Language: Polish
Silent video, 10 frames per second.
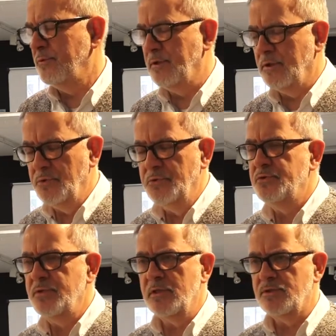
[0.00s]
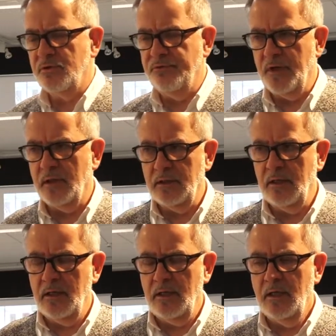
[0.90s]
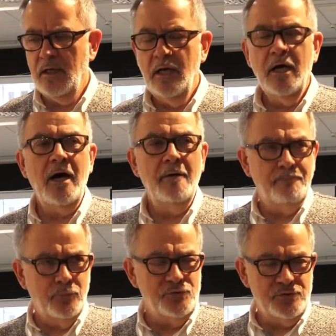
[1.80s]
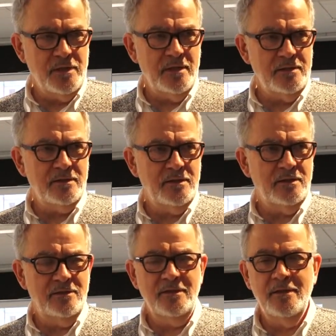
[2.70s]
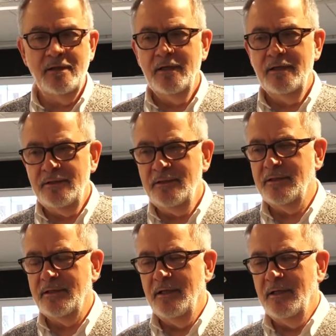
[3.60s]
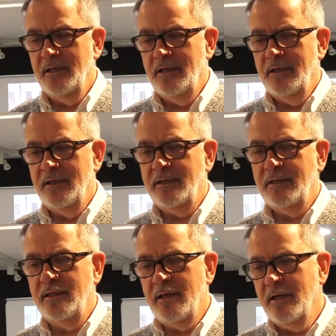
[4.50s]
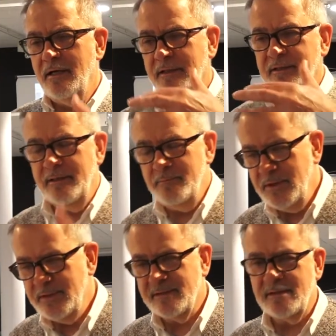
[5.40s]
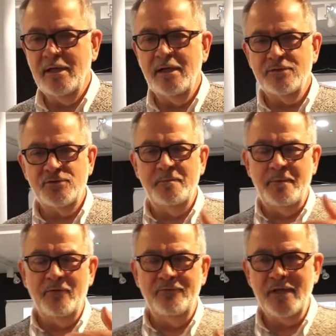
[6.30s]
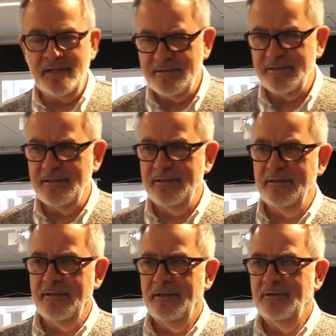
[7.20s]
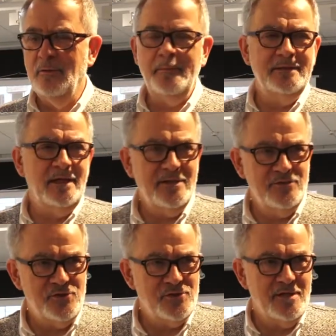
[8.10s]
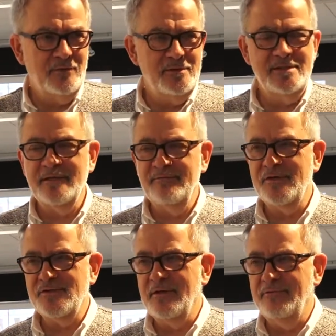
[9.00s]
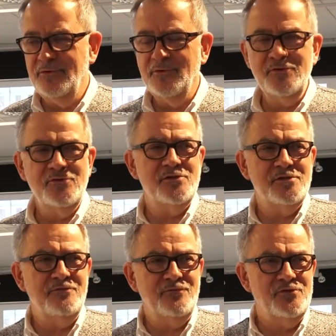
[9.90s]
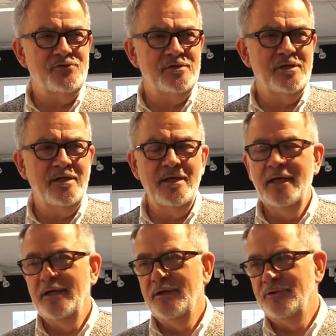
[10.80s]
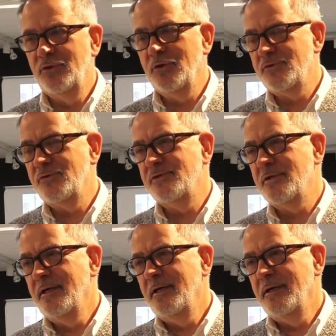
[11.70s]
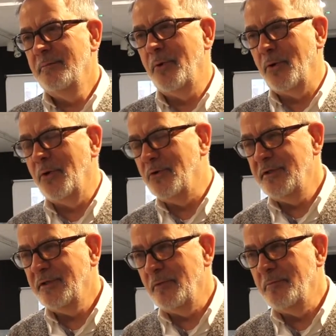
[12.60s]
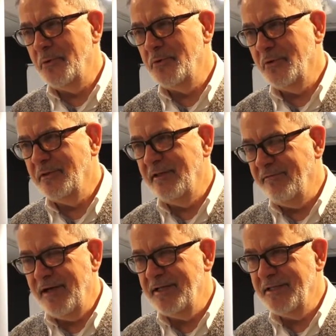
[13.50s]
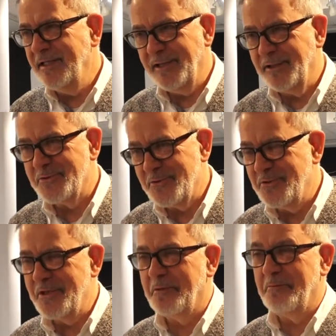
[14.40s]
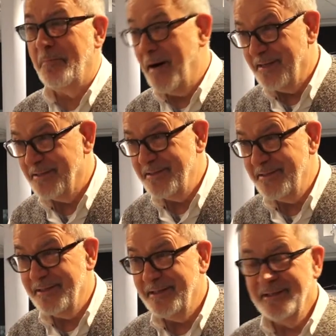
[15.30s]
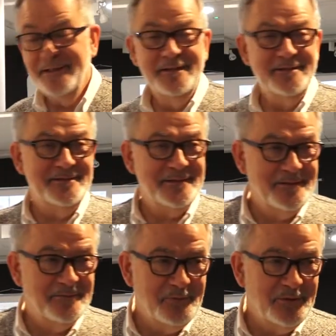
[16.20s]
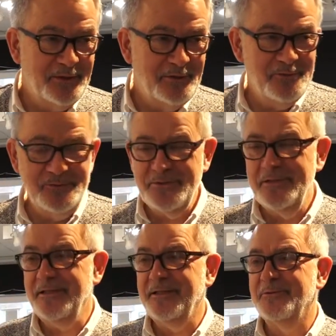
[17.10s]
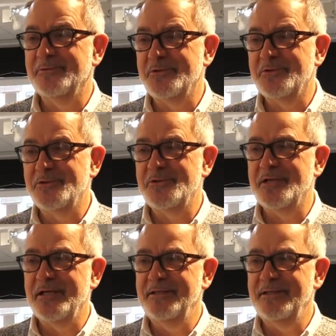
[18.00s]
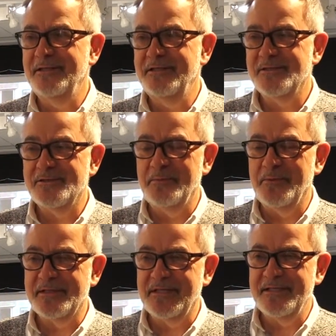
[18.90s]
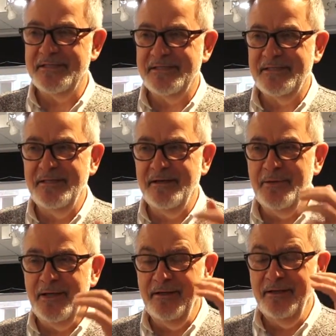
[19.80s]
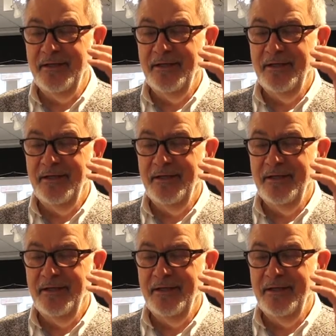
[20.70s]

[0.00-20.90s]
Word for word: tych ludzi Jęczkowiaka, a później, kiedy ich Legia Akademicka czy Peowiacy dopadali gdzieś na ulicach Warszawy, to oni rzeczywiście dość pokornie tą broń oddawali. Nie dlatego, że się ich bali, tych młodych ludzi, którzy krzyczeli jeszcze Polska nie zginęła,